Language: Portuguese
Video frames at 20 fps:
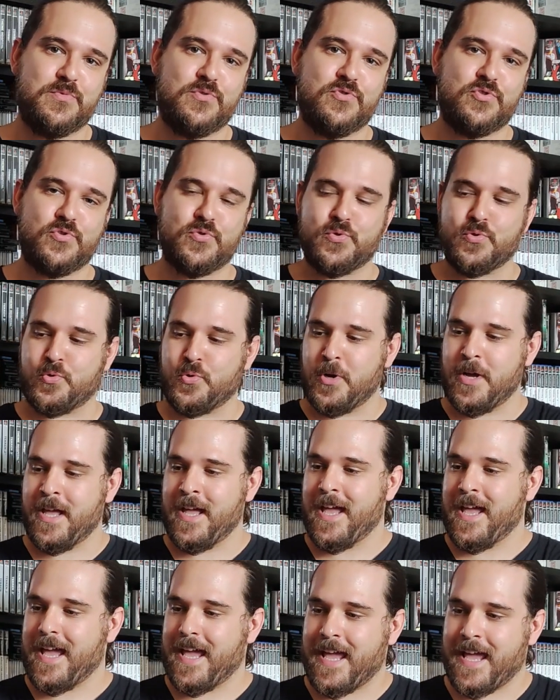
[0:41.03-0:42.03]
de jogo
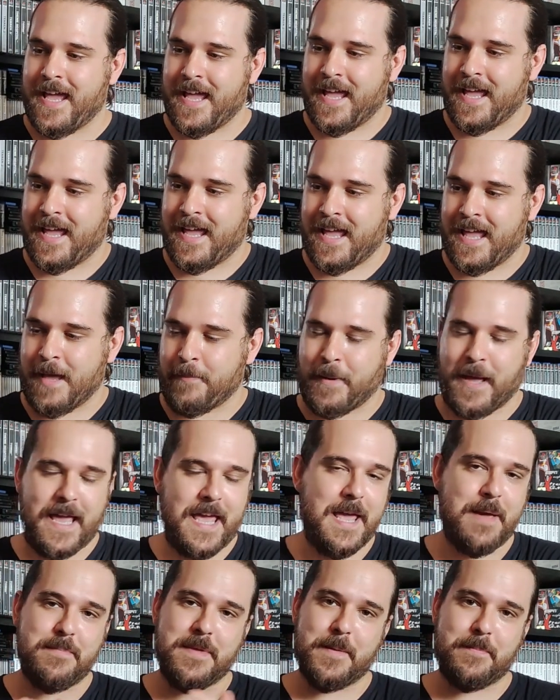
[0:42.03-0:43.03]
é, é a minha